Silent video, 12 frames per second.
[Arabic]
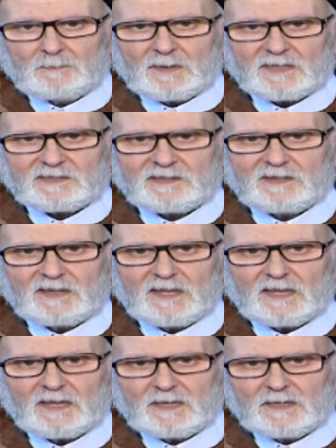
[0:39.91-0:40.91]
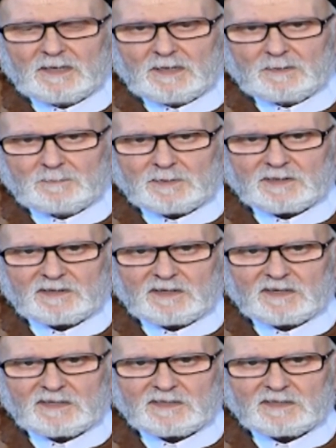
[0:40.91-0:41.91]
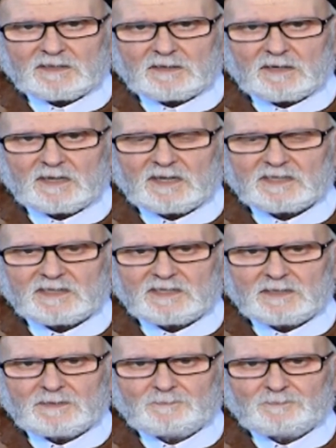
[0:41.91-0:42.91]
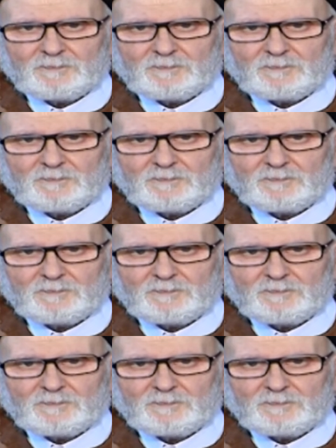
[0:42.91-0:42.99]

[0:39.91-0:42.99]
ما زلنا بصدد قراءة